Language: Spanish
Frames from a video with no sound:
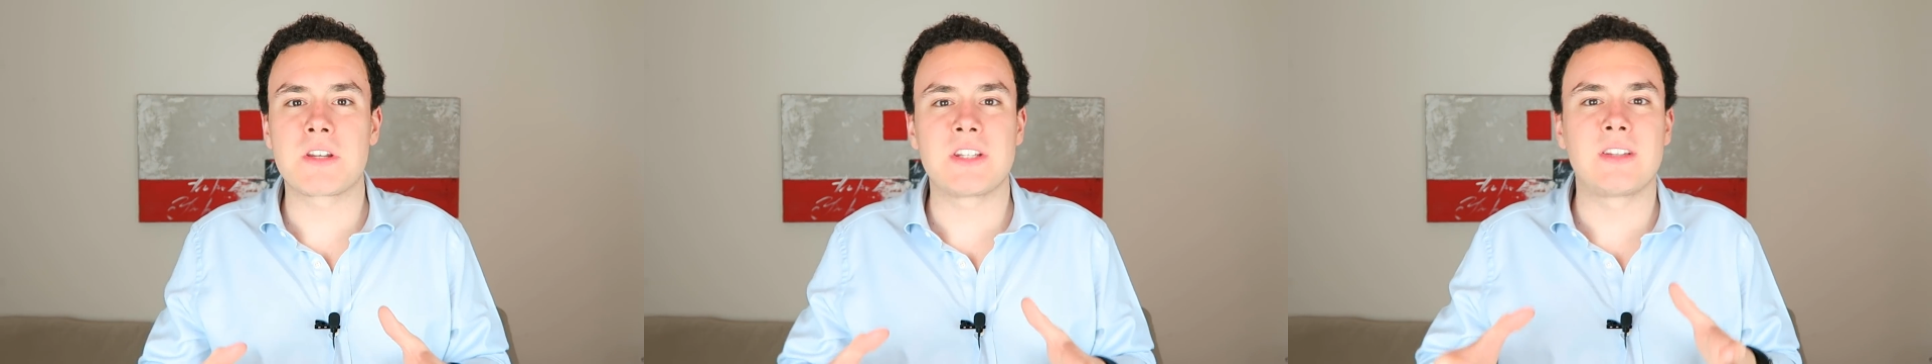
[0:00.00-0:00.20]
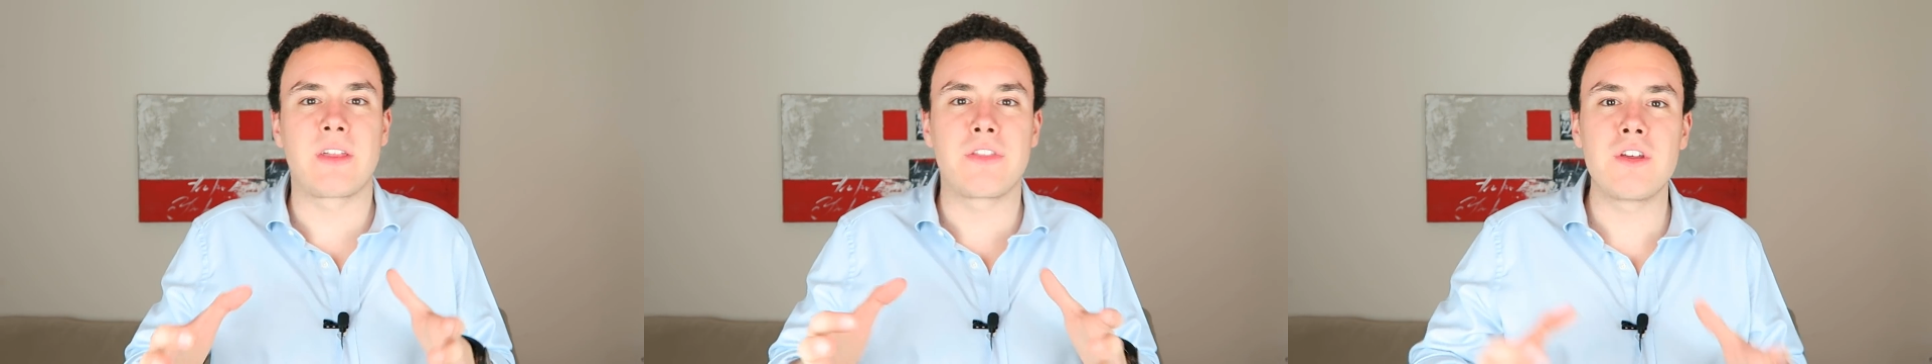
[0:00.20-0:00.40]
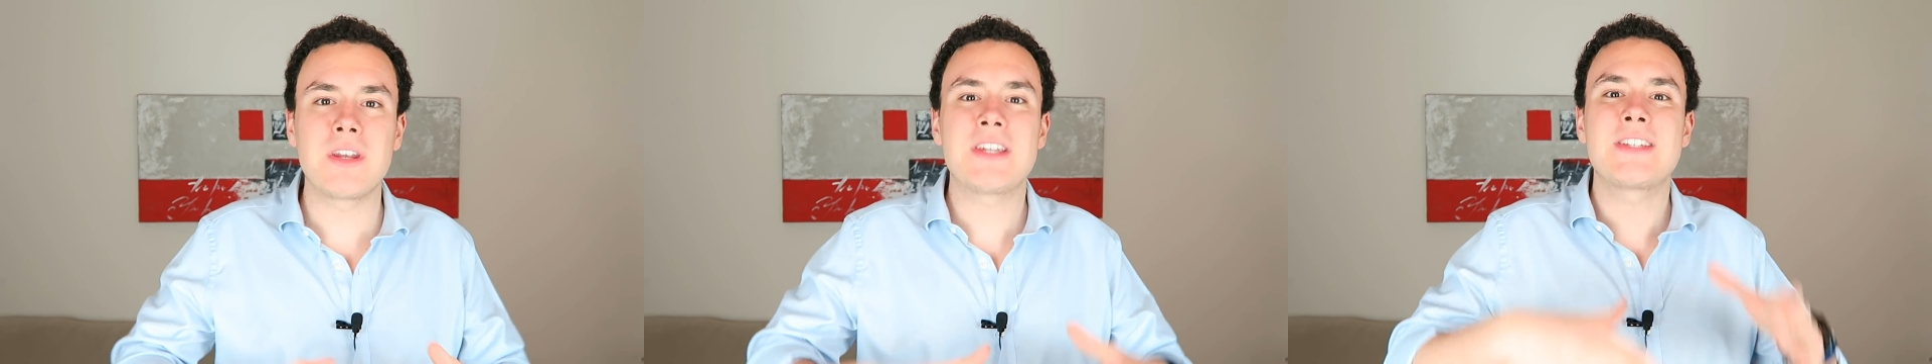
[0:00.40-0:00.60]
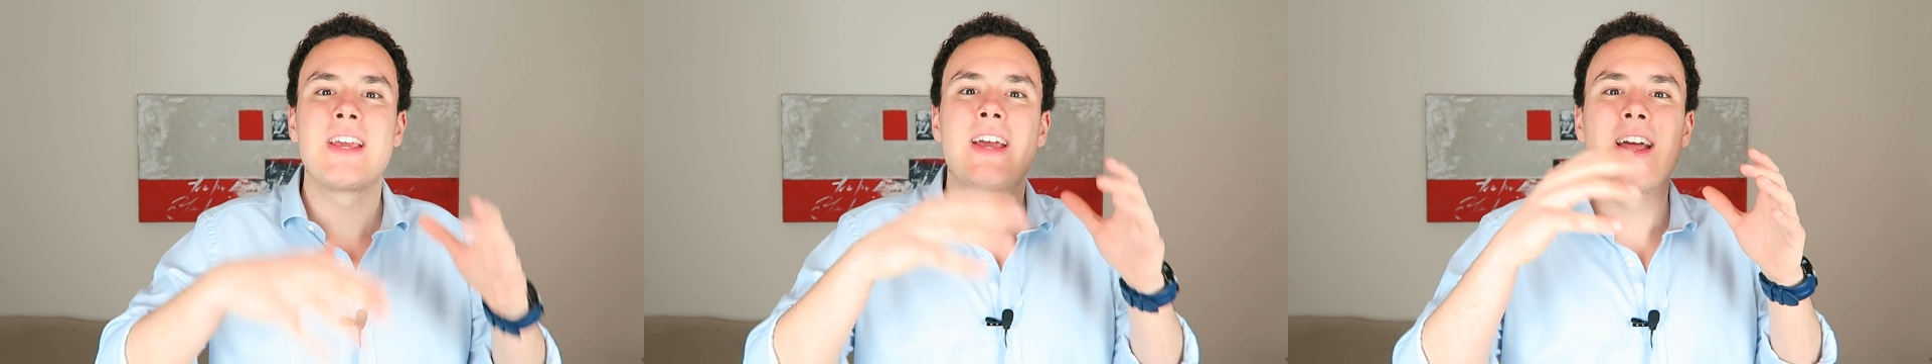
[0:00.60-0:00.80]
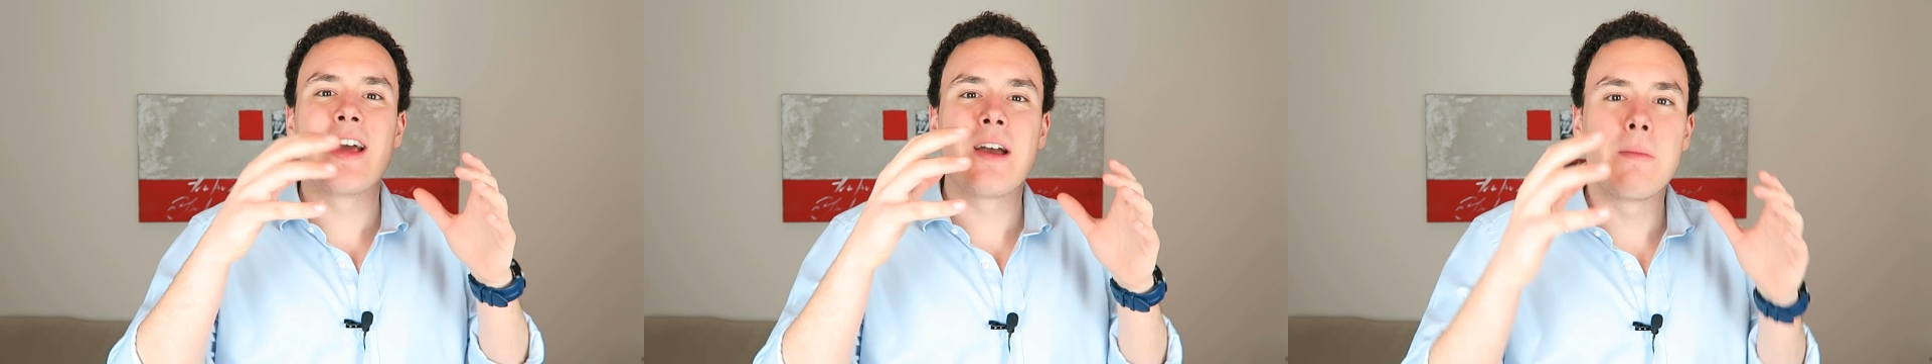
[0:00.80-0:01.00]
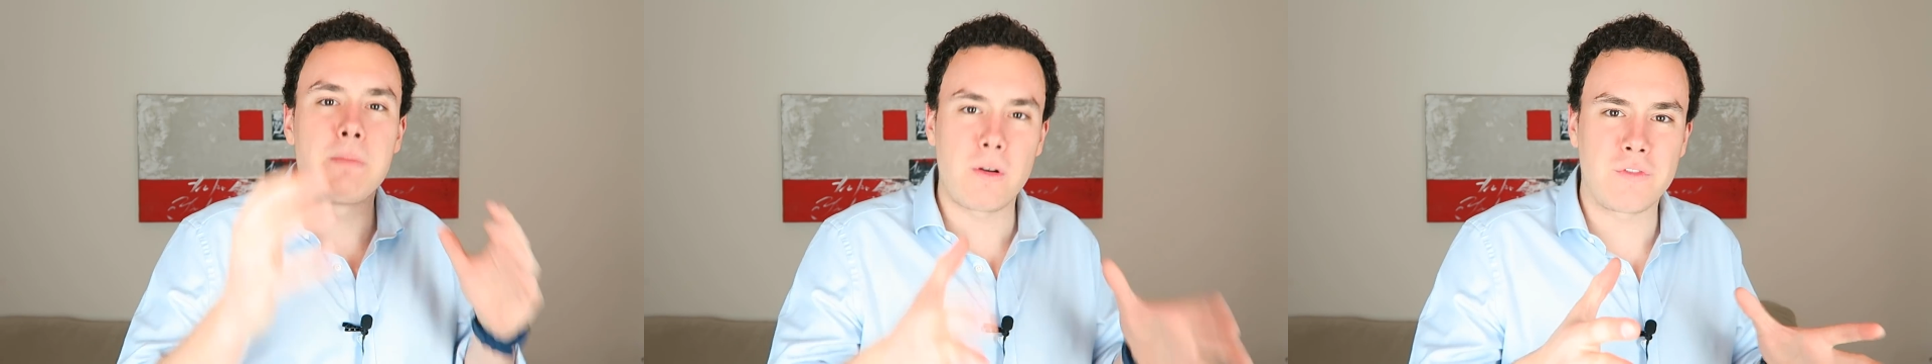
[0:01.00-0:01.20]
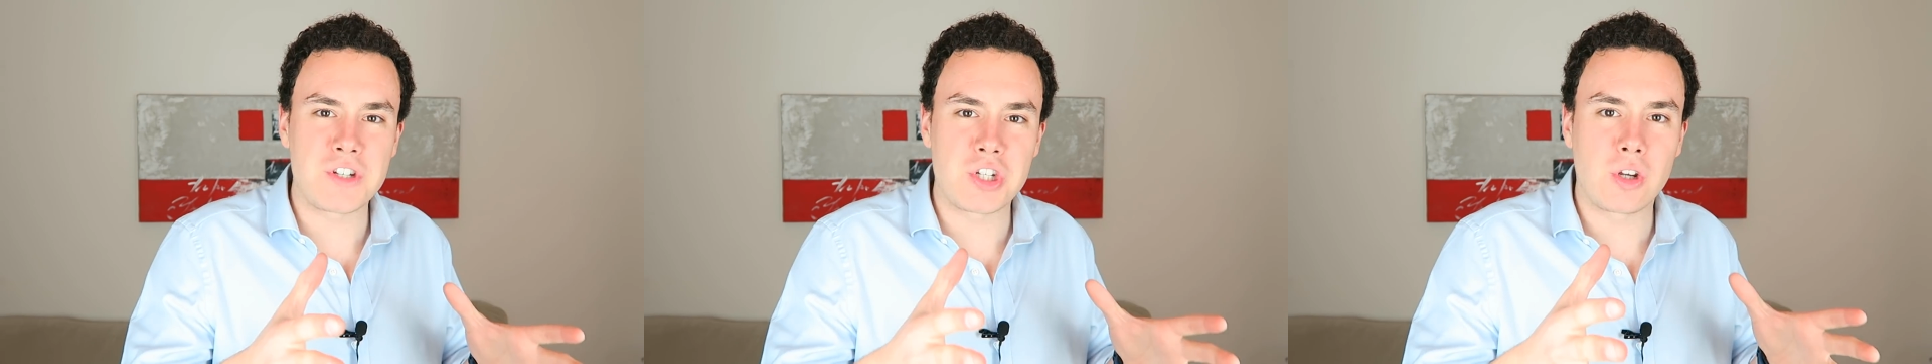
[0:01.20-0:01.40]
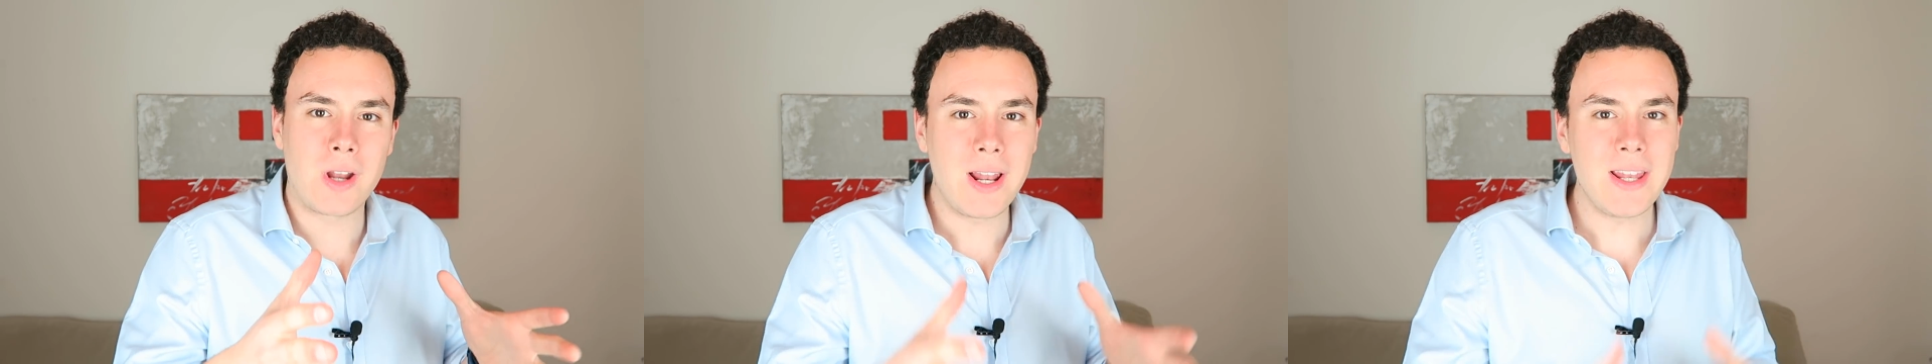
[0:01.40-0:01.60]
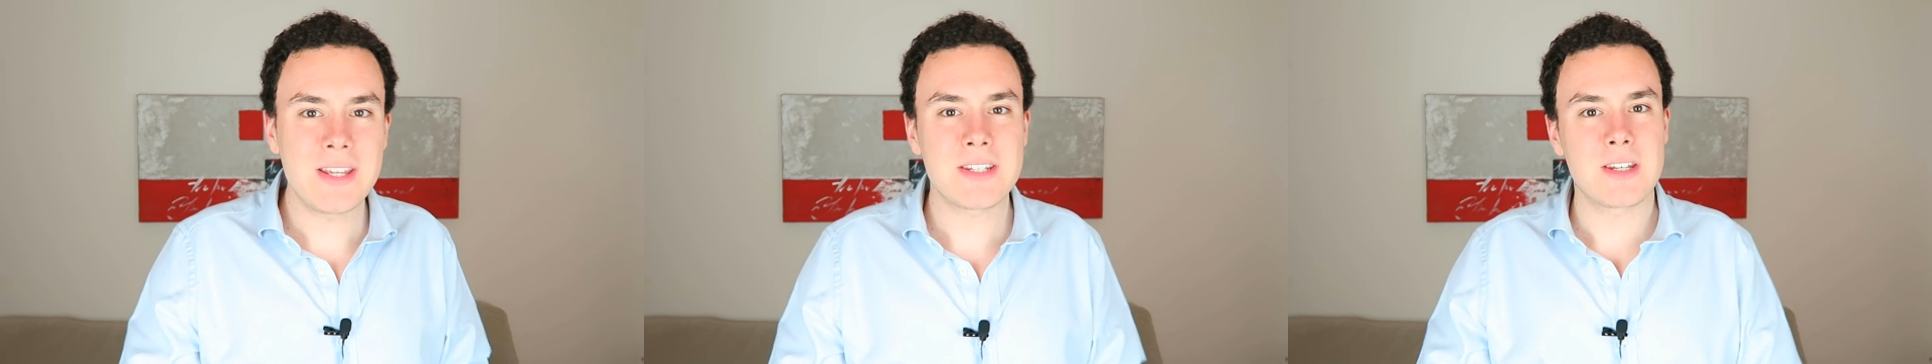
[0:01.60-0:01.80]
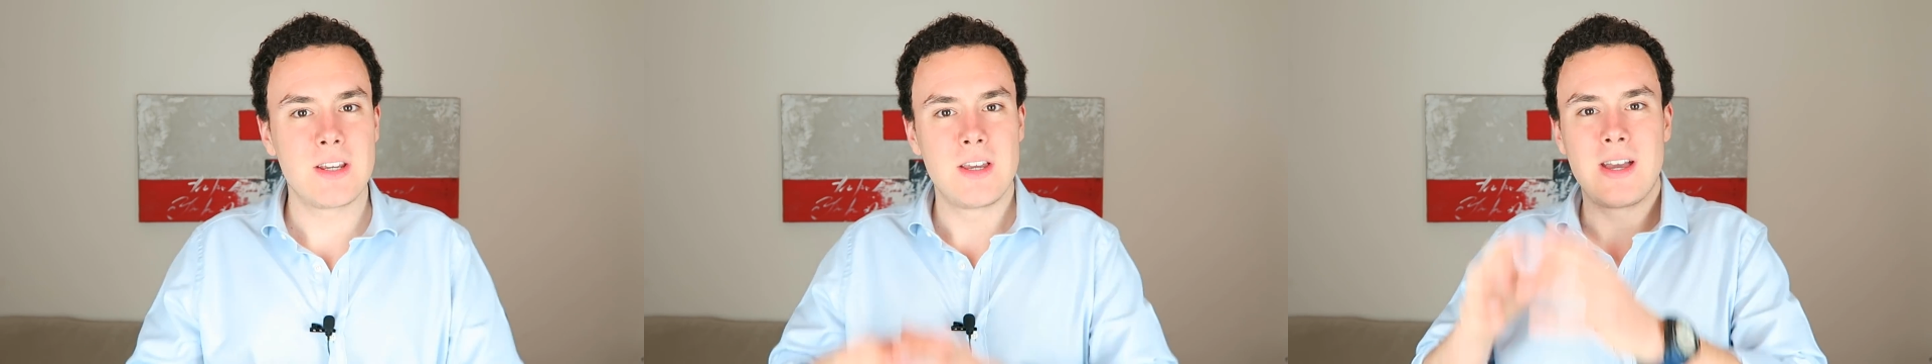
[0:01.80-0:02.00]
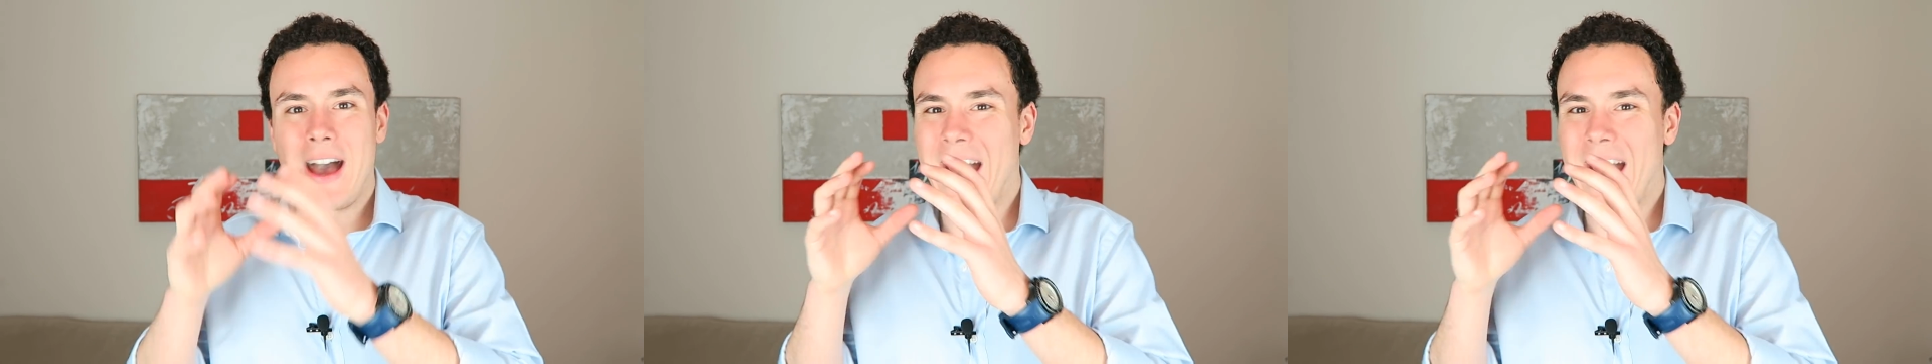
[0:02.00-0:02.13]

presentaciones profesionales,